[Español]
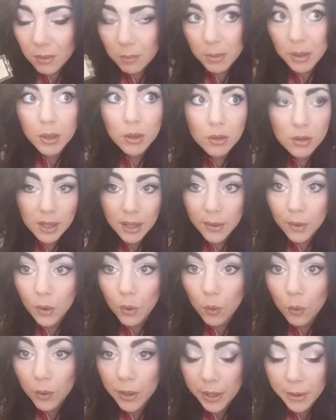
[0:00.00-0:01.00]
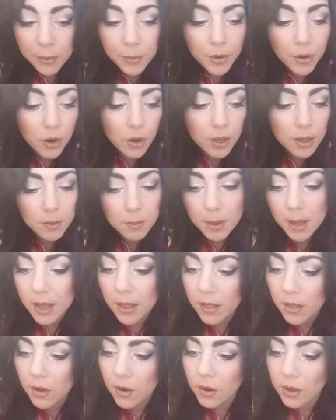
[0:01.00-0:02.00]
Me costaron un euro y
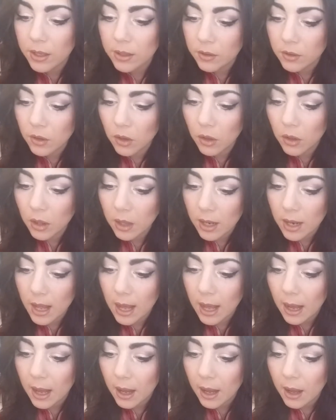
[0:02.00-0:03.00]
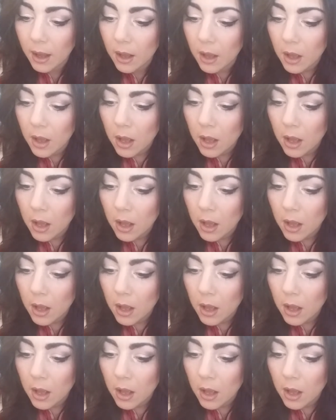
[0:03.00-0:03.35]
medio y son la